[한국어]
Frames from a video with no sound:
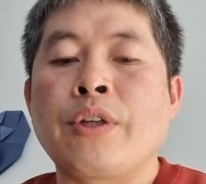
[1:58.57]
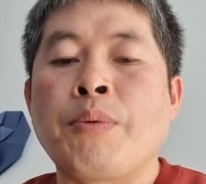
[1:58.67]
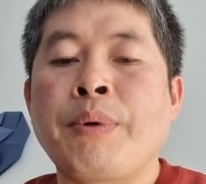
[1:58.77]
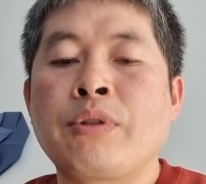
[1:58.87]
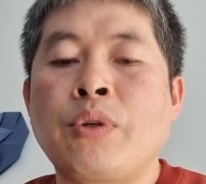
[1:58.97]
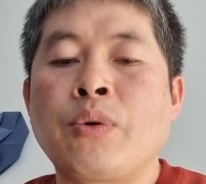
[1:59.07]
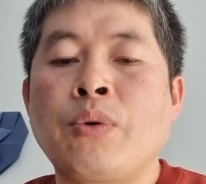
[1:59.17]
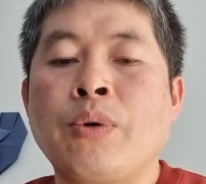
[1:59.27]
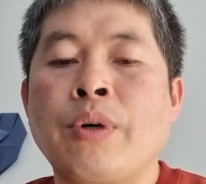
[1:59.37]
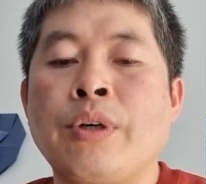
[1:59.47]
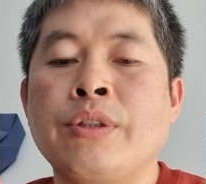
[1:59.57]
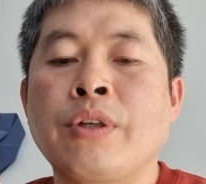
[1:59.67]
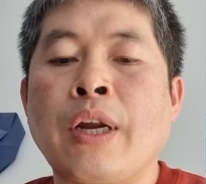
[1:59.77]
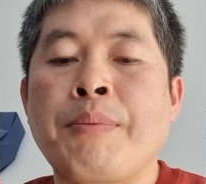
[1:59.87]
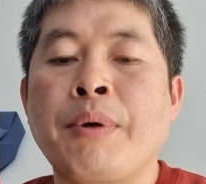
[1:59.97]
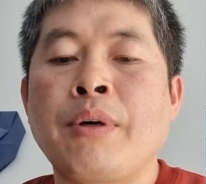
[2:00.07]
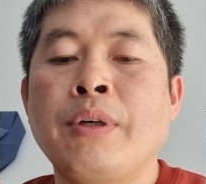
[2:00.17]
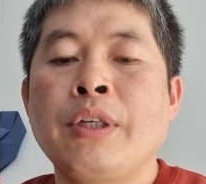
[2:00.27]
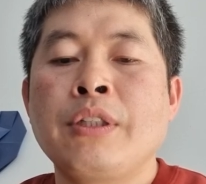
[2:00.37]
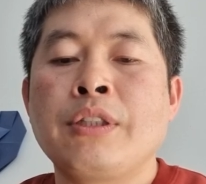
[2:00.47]
넘어뜨리고
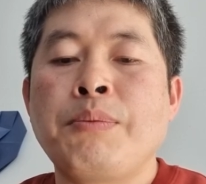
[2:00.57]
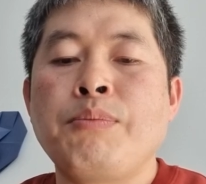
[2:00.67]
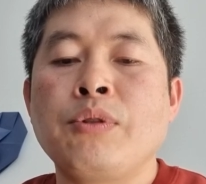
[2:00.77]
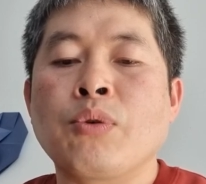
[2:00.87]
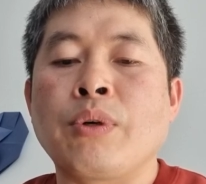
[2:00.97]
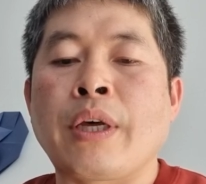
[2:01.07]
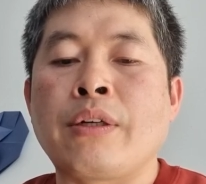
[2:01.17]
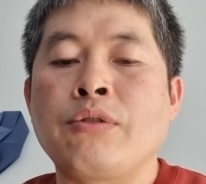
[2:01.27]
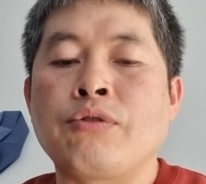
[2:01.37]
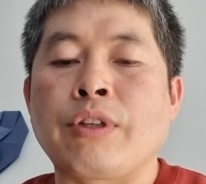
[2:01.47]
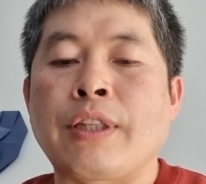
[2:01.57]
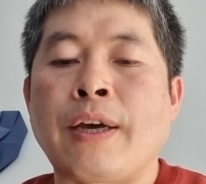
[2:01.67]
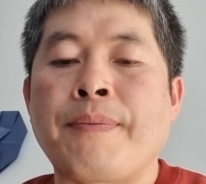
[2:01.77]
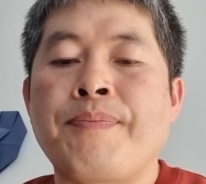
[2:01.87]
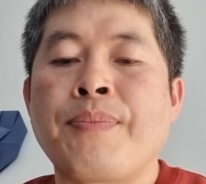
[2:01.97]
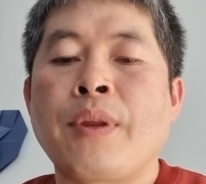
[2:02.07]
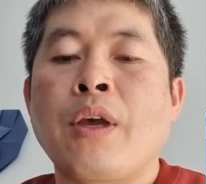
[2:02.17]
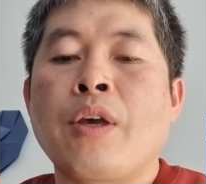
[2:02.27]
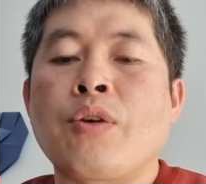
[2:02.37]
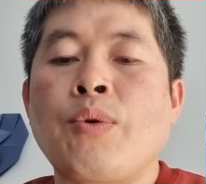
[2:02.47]
건설하며 심는 권한을 주겠다.
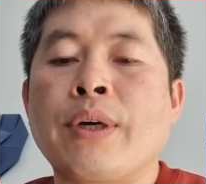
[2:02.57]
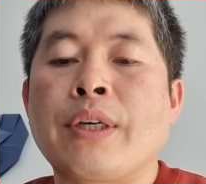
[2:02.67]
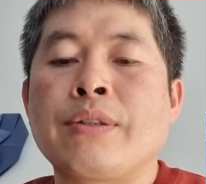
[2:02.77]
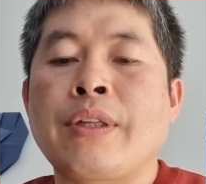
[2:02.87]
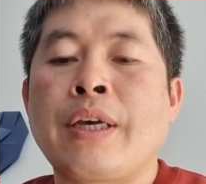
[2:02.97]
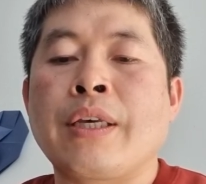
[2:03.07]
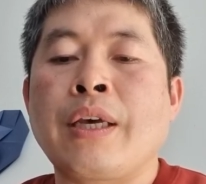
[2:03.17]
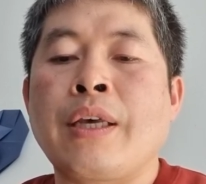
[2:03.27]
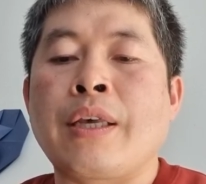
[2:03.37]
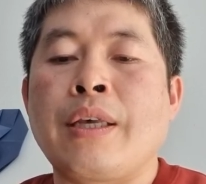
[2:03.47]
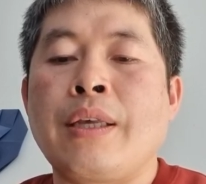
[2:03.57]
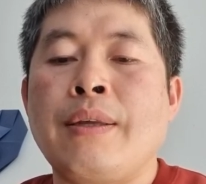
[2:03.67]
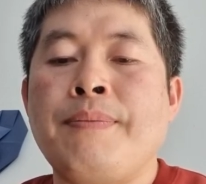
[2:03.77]
여호와께서 나에게